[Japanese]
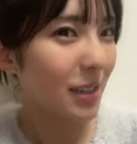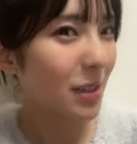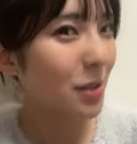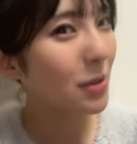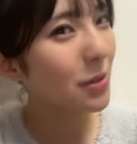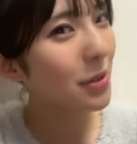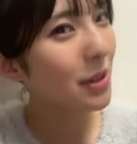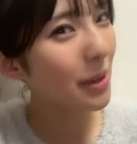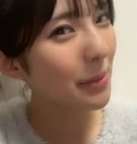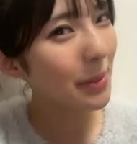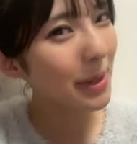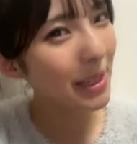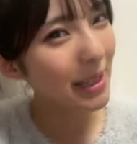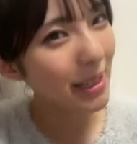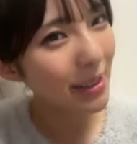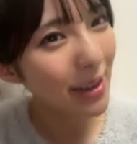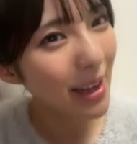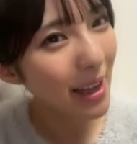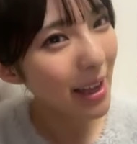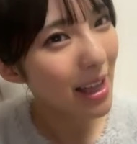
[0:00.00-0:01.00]
今日の髪
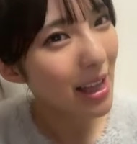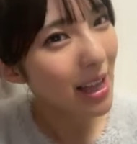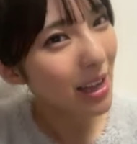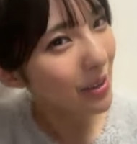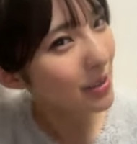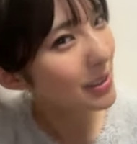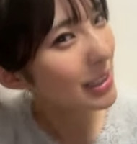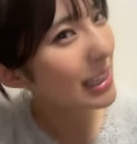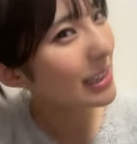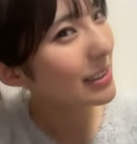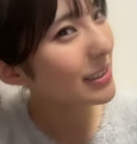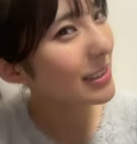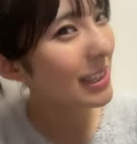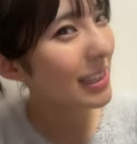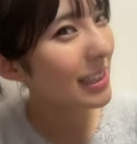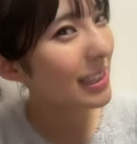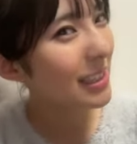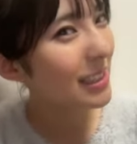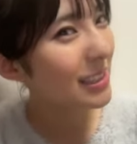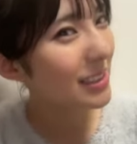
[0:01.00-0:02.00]
型はお団子
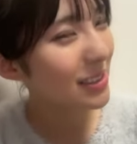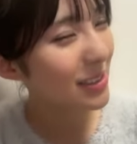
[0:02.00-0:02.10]
に